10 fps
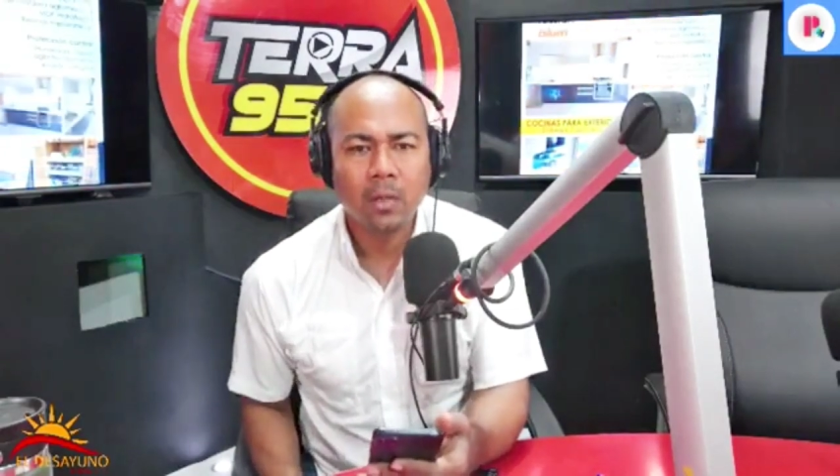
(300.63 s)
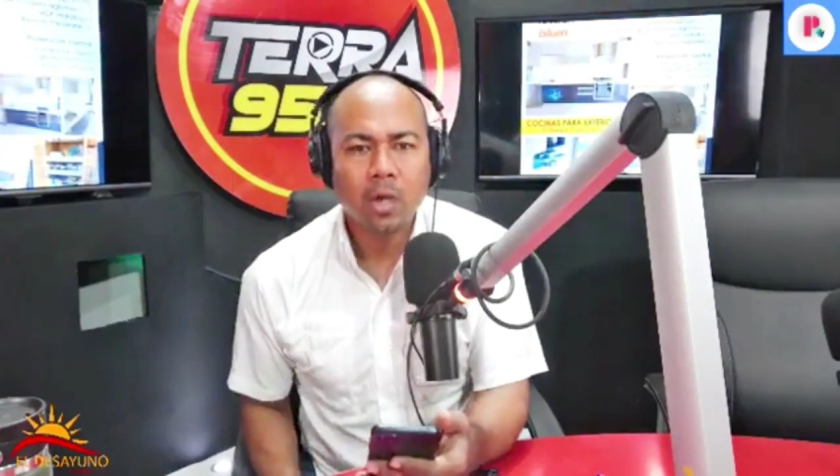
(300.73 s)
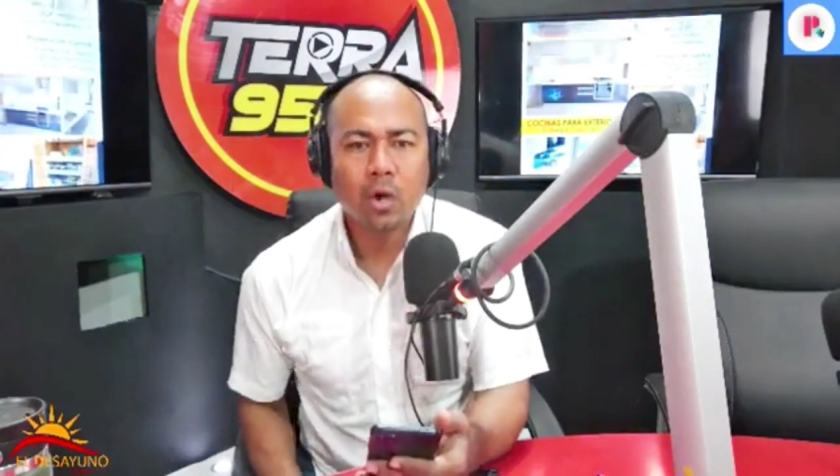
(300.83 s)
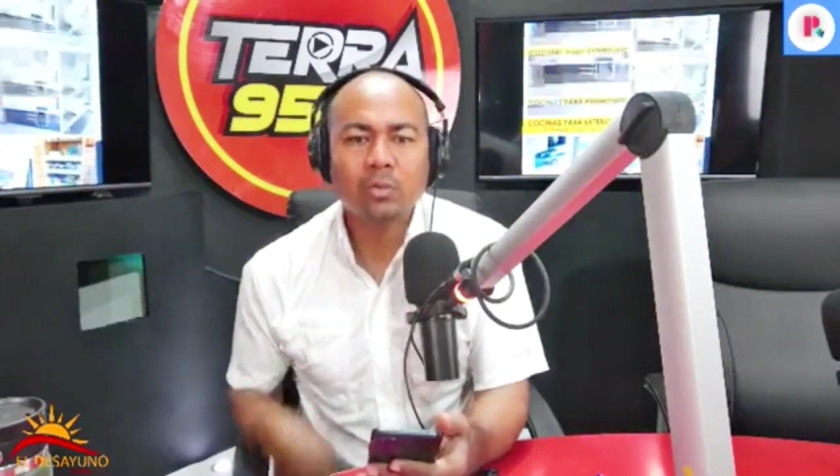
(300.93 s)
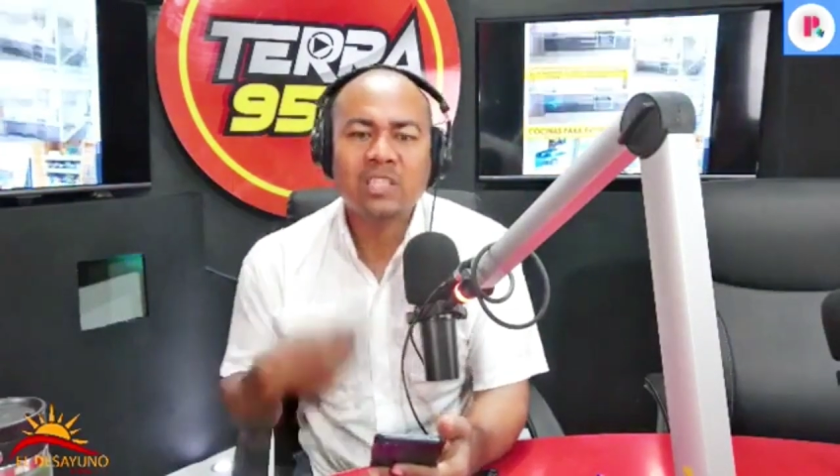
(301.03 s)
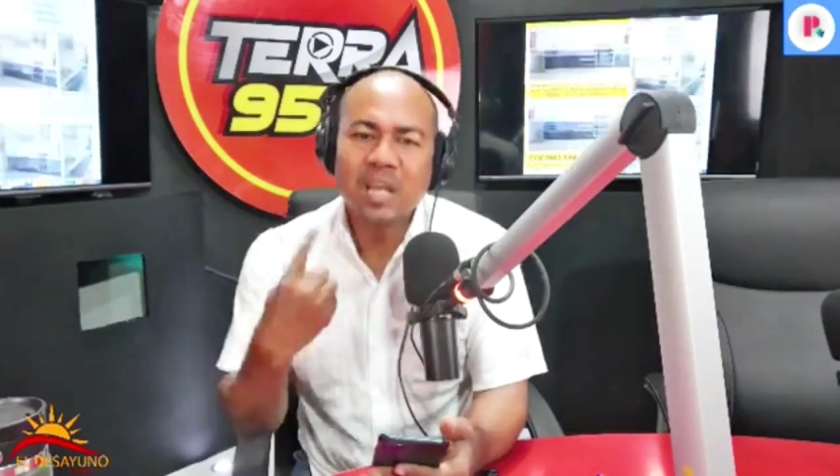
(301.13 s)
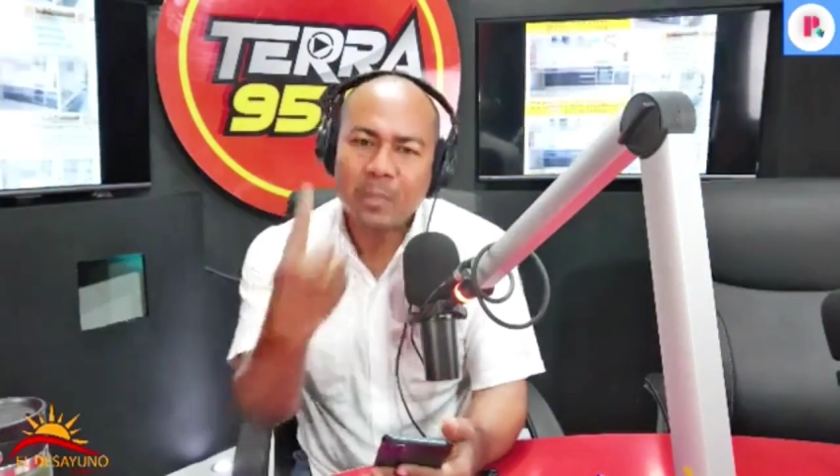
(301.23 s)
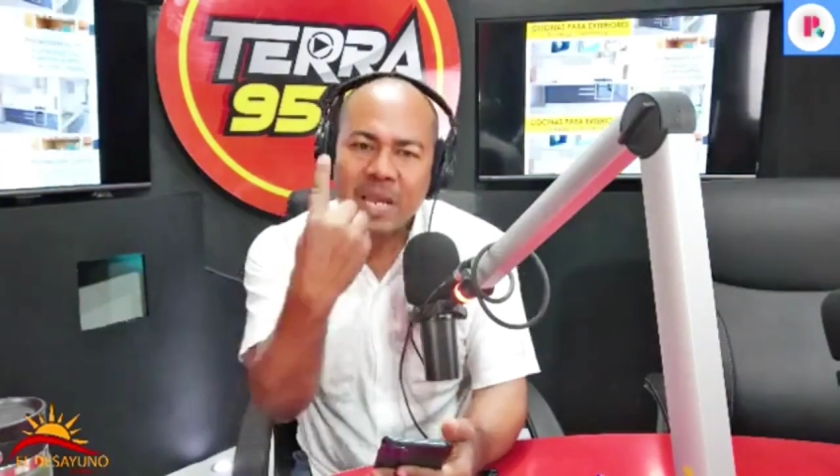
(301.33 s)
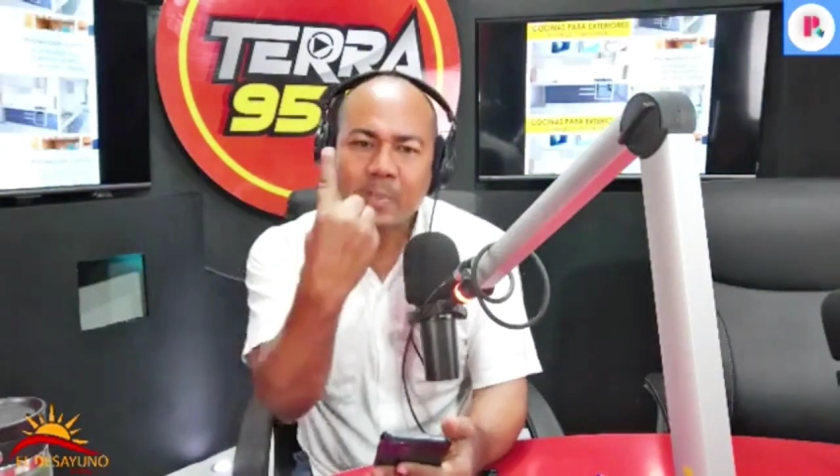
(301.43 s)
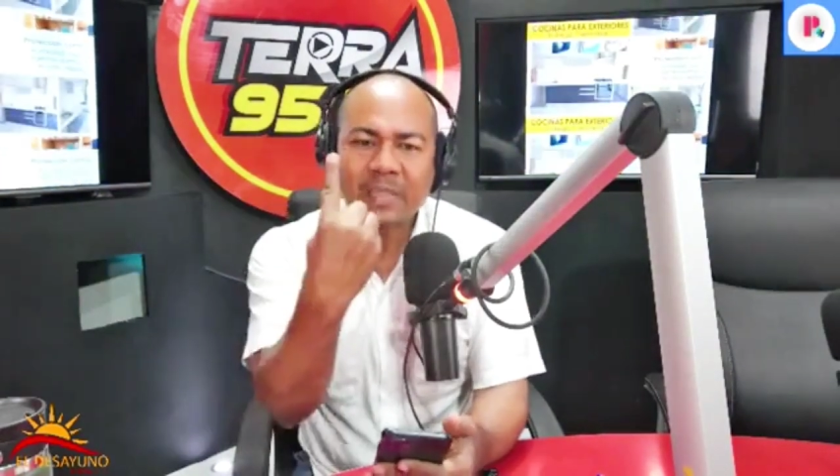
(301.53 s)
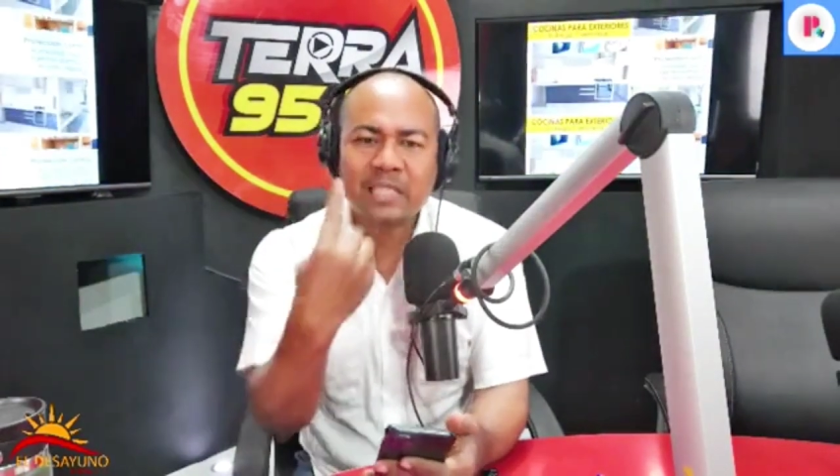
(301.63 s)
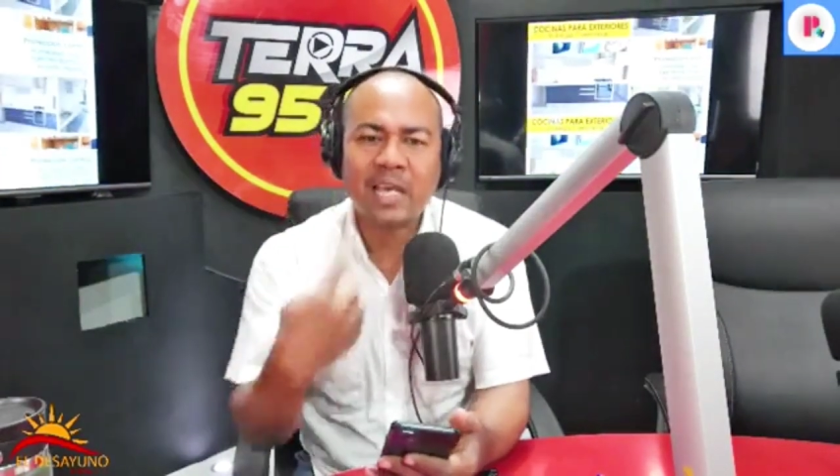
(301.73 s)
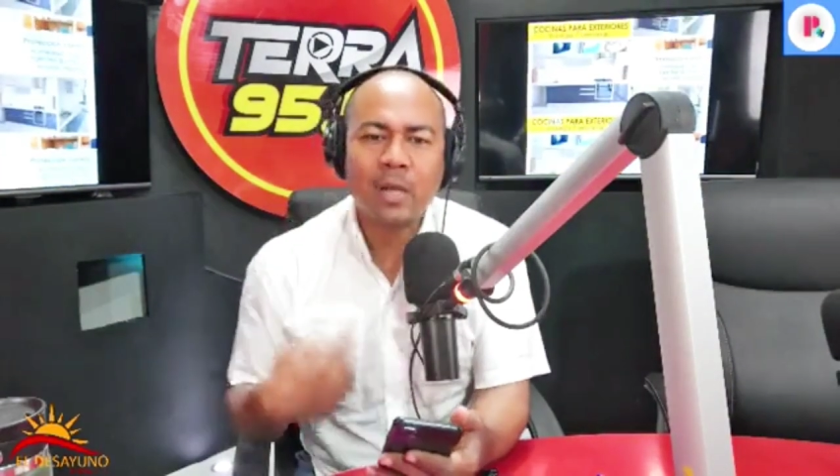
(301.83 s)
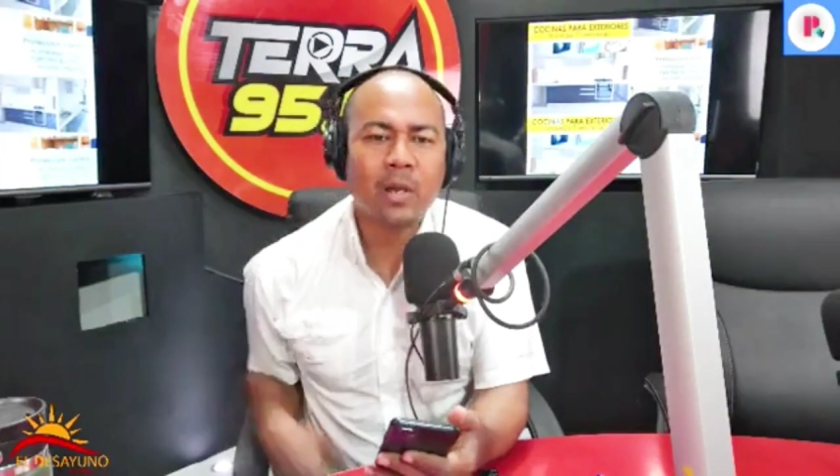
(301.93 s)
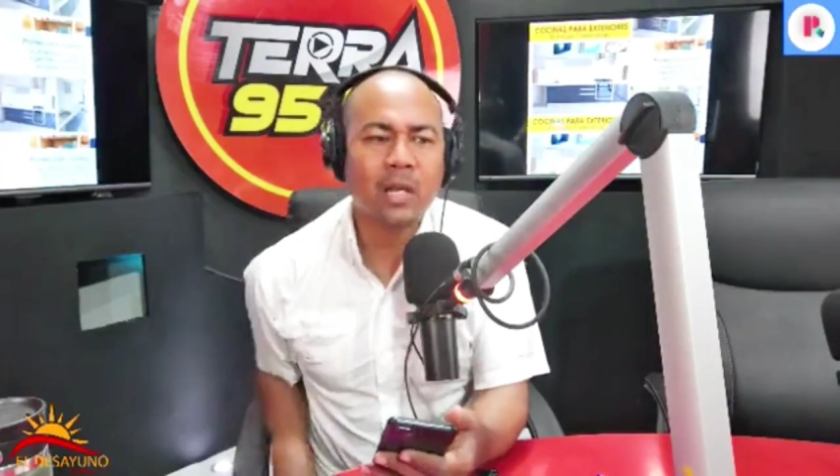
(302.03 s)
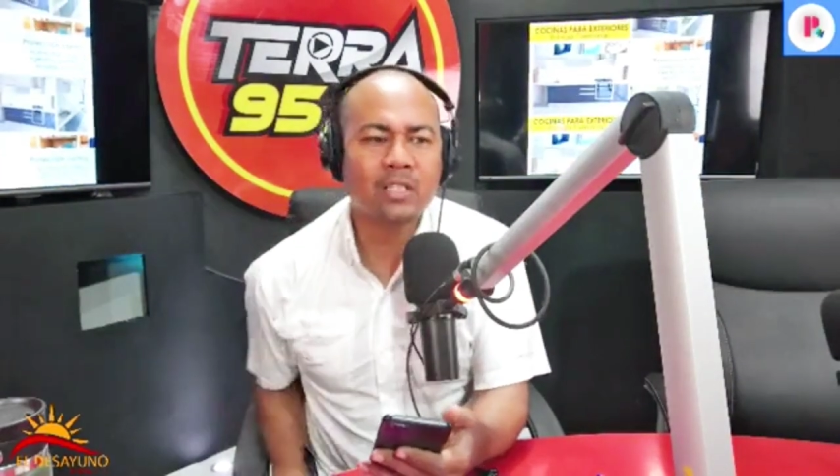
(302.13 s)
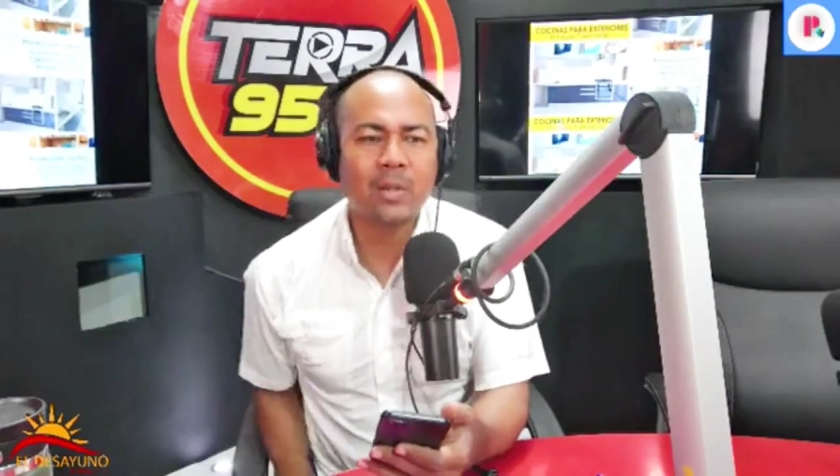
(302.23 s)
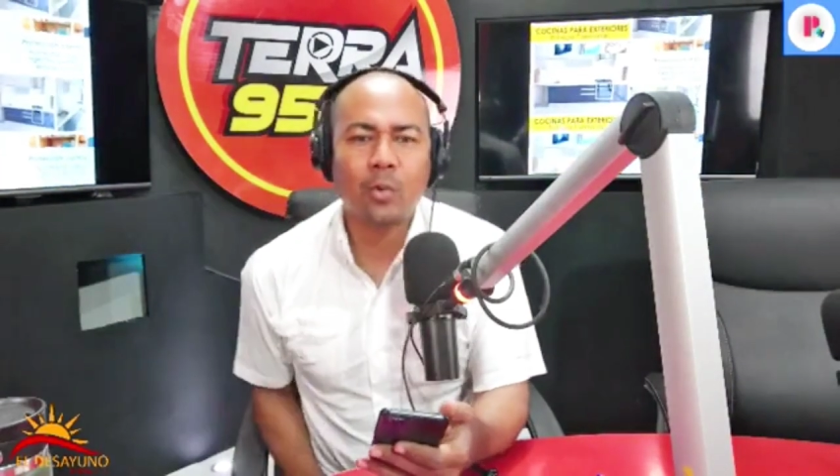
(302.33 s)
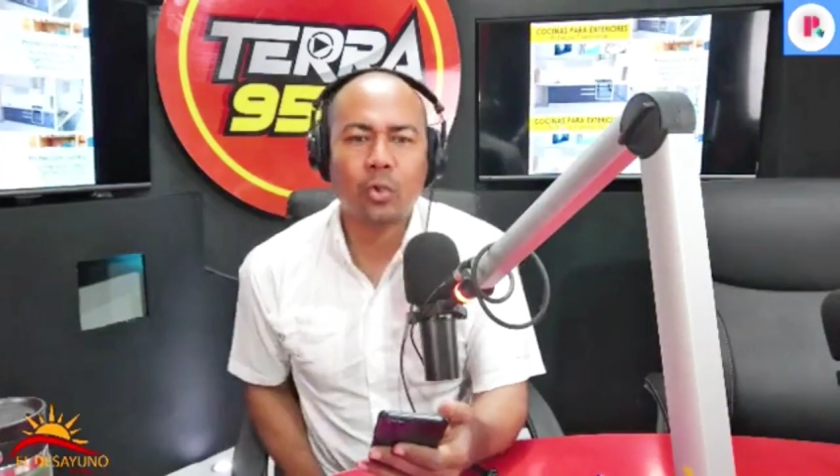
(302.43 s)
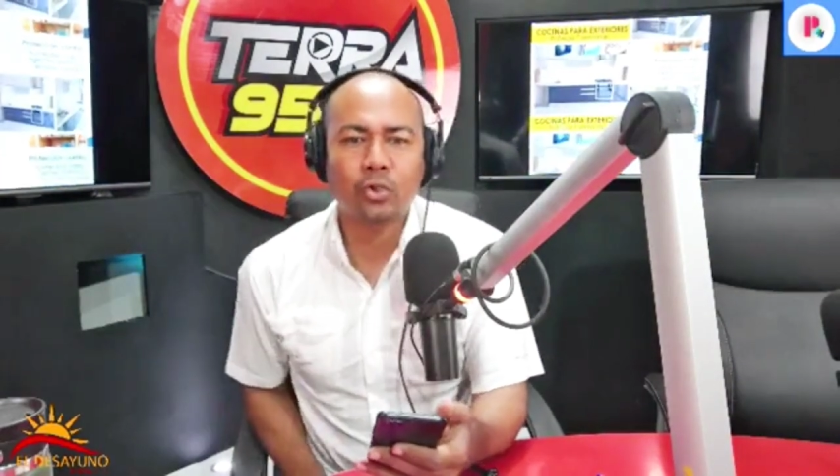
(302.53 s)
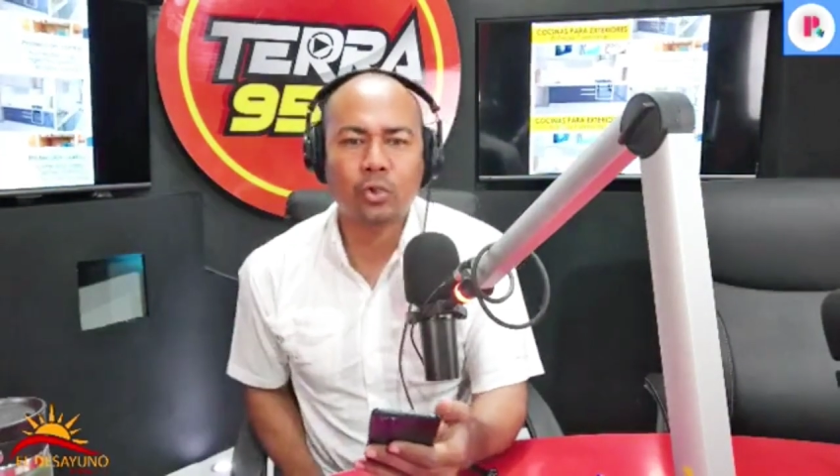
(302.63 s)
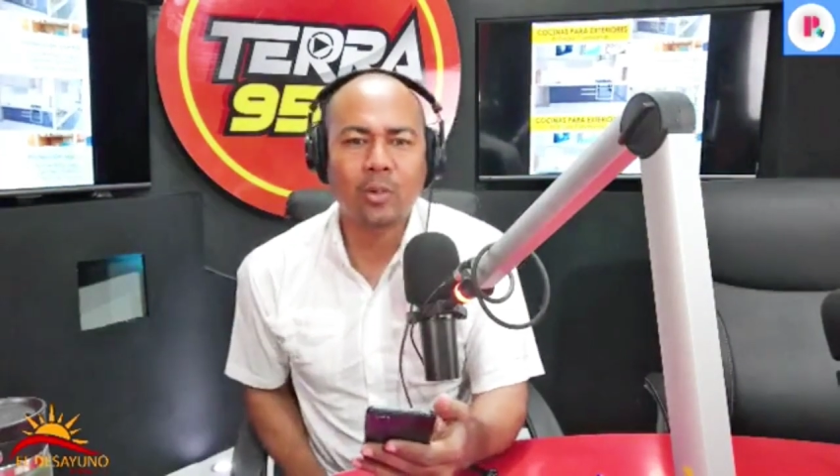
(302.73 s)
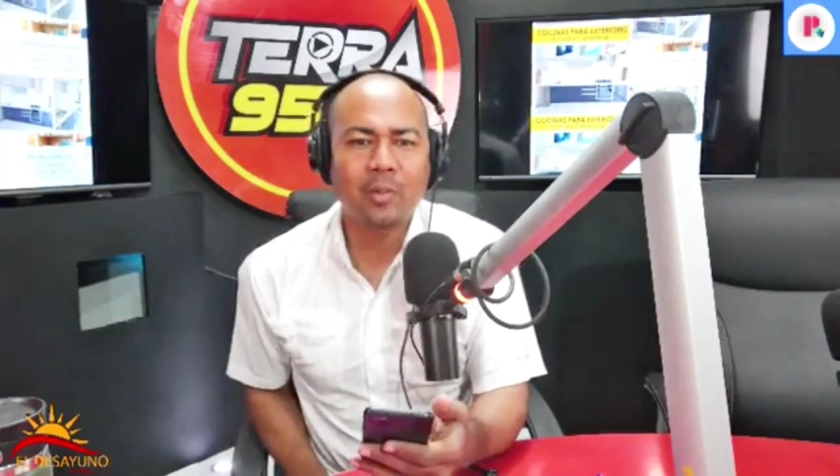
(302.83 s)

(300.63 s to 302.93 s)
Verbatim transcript: Con 100 mil pasajeros que recibamos nosotros al